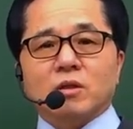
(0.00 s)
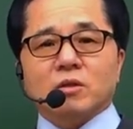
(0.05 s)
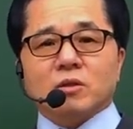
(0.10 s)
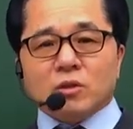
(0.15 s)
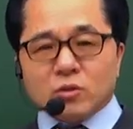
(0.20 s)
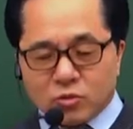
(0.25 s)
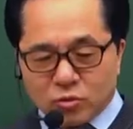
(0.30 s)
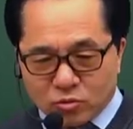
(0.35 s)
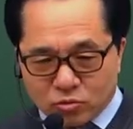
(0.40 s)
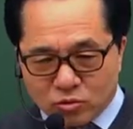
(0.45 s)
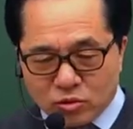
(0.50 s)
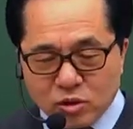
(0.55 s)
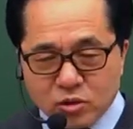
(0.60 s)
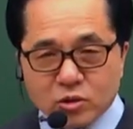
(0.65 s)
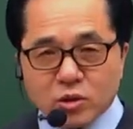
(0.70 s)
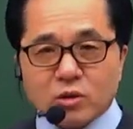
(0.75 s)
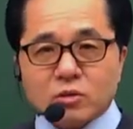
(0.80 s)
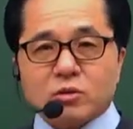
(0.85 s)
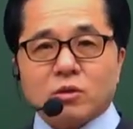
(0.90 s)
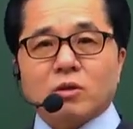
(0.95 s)
이론은
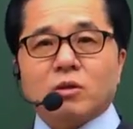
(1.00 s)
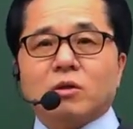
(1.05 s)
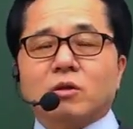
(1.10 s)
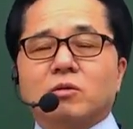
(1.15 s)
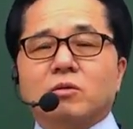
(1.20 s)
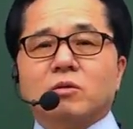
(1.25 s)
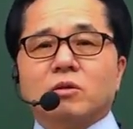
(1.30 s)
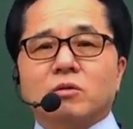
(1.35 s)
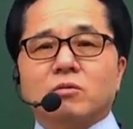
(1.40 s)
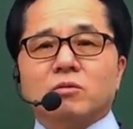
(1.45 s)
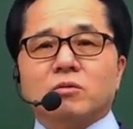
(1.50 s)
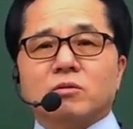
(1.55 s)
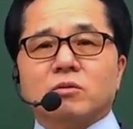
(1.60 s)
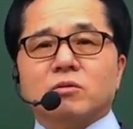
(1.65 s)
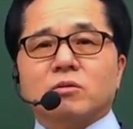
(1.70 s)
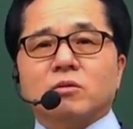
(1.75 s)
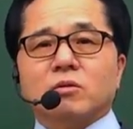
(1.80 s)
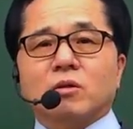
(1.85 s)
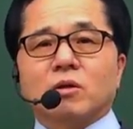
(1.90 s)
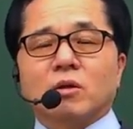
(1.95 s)
1차에서 해결하는
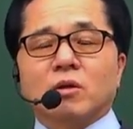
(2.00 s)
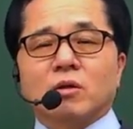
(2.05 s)
거지.